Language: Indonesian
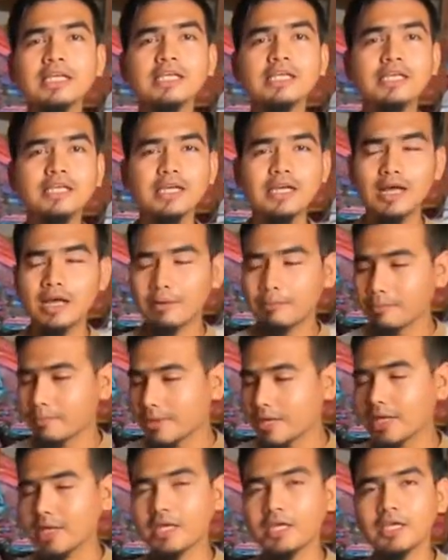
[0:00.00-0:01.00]
Yang
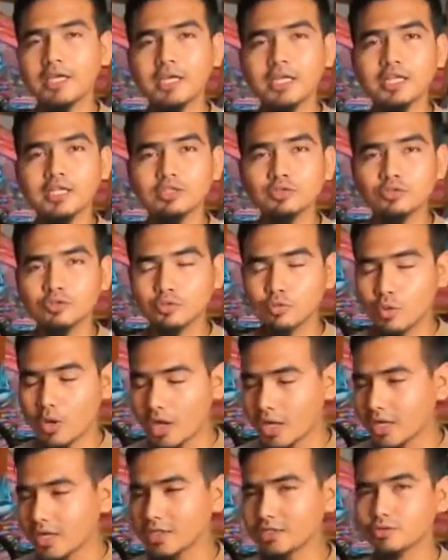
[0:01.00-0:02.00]
pengen
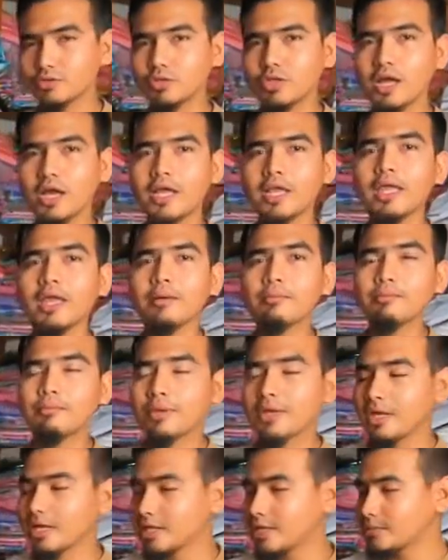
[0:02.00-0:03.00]
jualan juga Yang
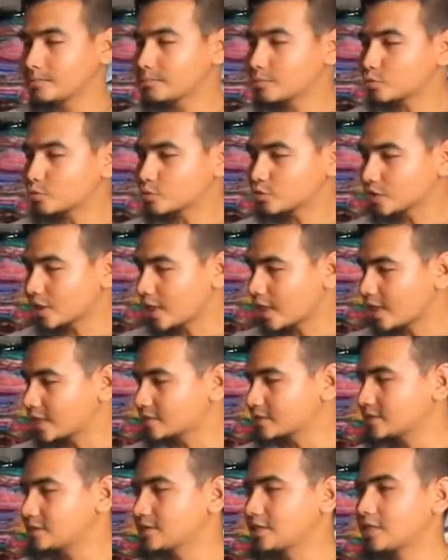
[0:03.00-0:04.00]
pengen berusaha
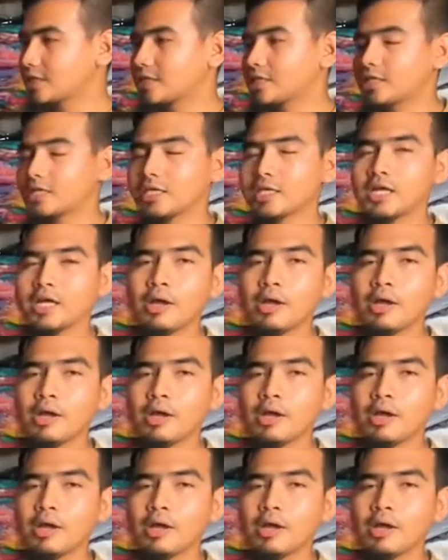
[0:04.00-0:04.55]
sendiri